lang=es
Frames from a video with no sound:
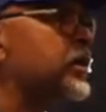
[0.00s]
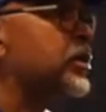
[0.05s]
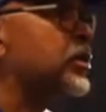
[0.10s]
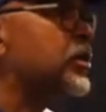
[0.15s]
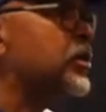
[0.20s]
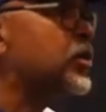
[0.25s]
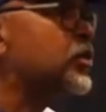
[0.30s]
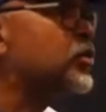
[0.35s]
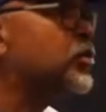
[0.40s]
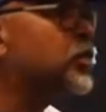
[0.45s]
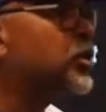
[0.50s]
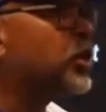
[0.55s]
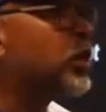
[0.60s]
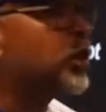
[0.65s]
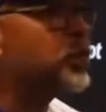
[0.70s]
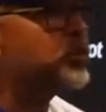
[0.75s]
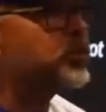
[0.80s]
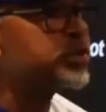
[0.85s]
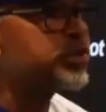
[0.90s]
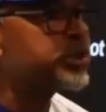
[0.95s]
o un
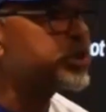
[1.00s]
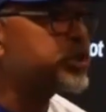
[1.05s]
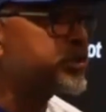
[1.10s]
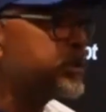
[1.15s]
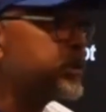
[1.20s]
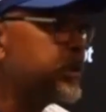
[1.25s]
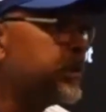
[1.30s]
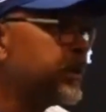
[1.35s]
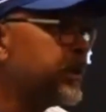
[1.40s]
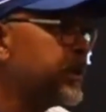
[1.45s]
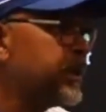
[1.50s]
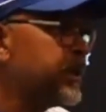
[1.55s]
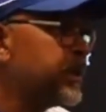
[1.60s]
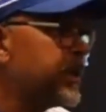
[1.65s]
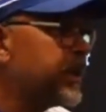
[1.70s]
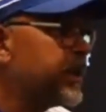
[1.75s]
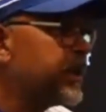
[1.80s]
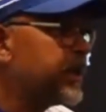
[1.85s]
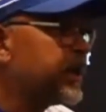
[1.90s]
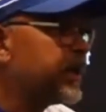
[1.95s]
coach
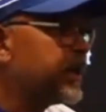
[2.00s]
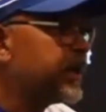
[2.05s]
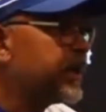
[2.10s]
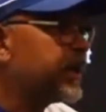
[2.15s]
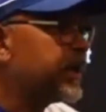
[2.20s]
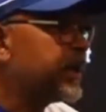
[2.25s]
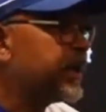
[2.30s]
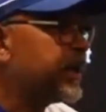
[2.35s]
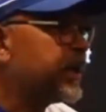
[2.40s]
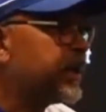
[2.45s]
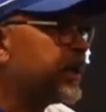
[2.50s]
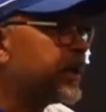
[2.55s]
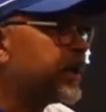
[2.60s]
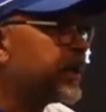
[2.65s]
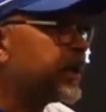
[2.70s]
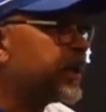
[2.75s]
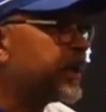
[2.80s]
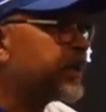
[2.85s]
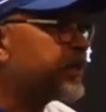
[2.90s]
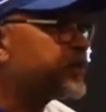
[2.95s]

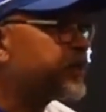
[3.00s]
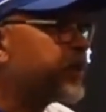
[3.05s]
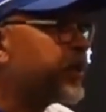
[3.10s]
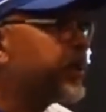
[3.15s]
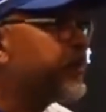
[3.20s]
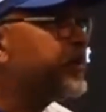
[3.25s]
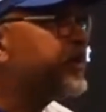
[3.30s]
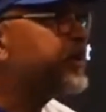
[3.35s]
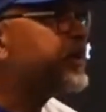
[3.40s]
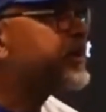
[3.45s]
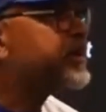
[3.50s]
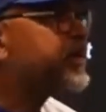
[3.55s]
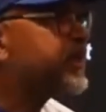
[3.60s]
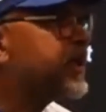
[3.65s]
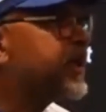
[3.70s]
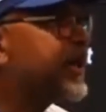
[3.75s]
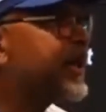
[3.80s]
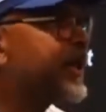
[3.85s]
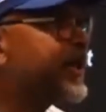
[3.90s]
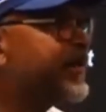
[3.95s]
eh, que puede
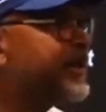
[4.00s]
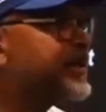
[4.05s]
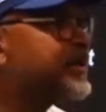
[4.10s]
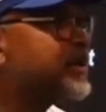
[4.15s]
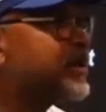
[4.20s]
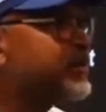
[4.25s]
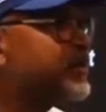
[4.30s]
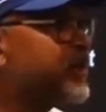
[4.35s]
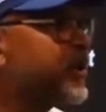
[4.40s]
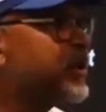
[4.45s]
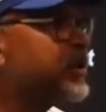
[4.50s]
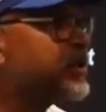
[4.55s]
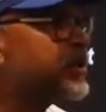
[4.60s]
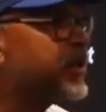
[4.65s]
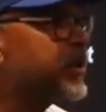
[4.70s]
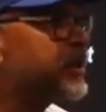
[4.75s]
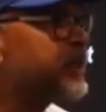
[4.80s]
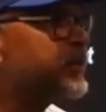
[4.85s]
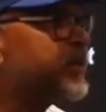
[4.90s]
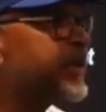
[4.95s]
metérsele en la cabeza a un
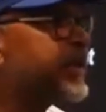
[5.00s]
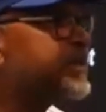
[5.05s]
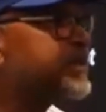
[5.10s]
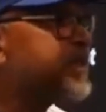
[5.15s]
pelotero para